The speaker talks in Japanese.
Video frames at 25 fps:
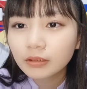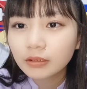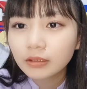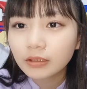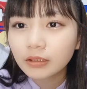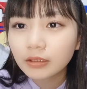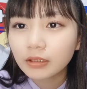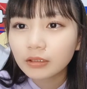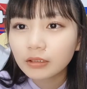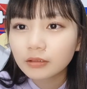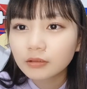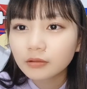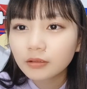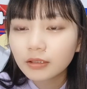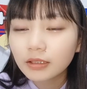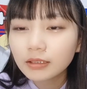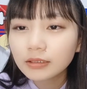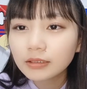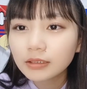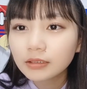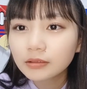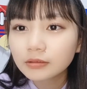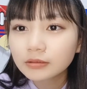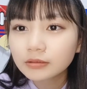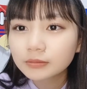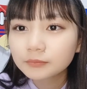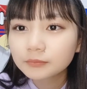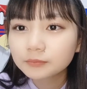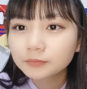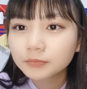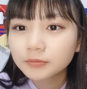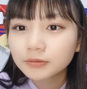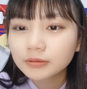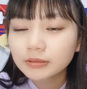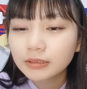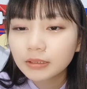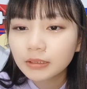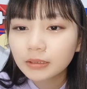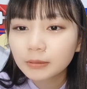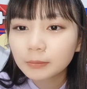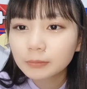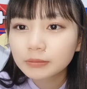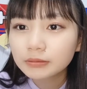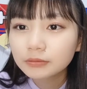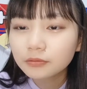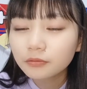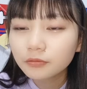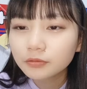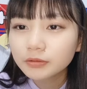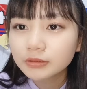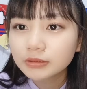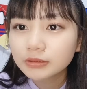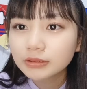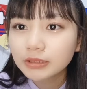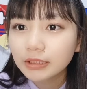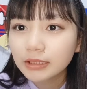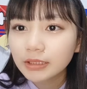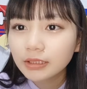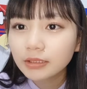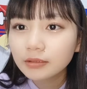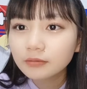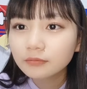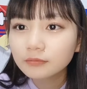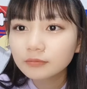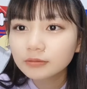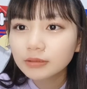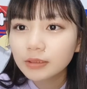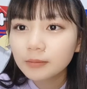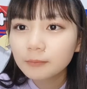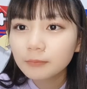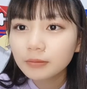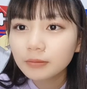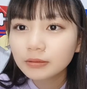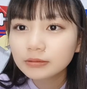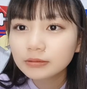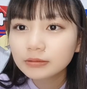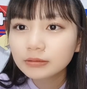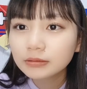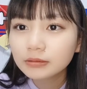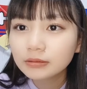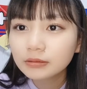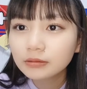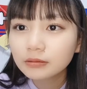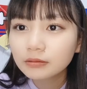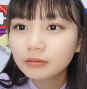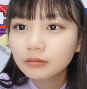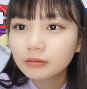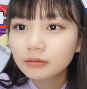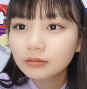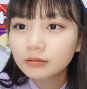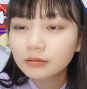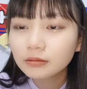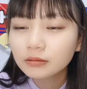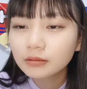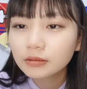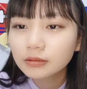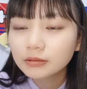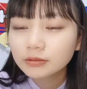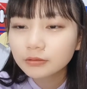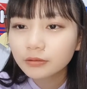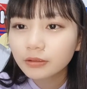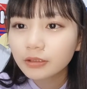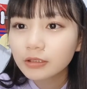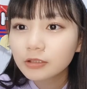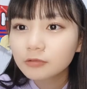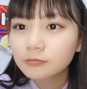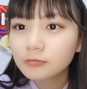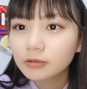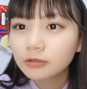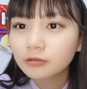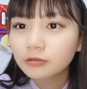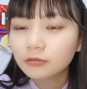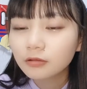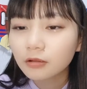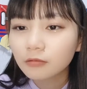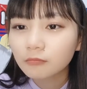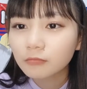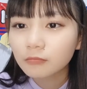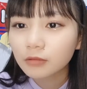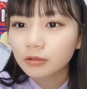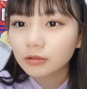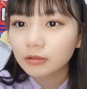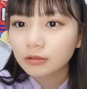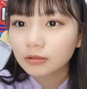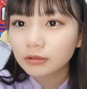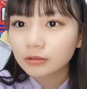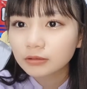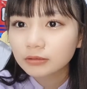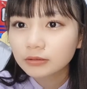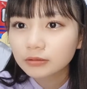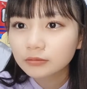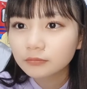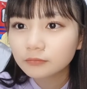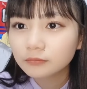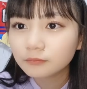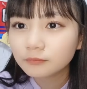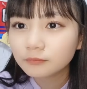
えっ、ー、と、ハンナのしっぽさん、こちありがとうございます。そう、ヘルメットカメなんです。